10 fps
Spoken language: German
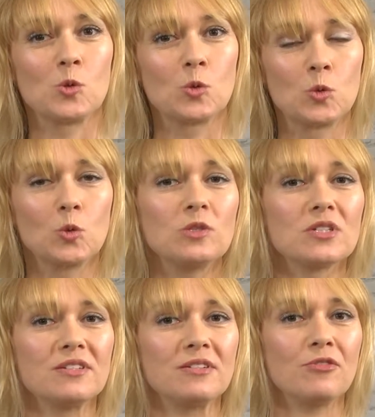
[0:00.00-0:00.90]
und
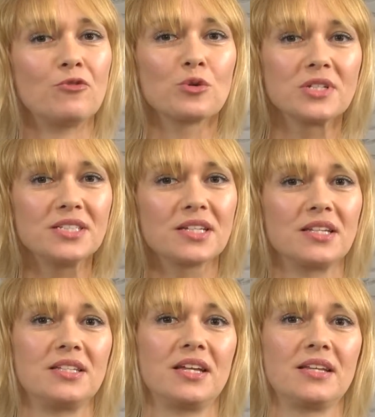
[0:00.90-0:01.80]
unseren
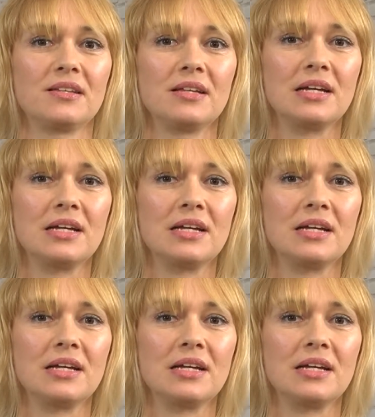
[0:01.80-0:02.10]
Floristikideen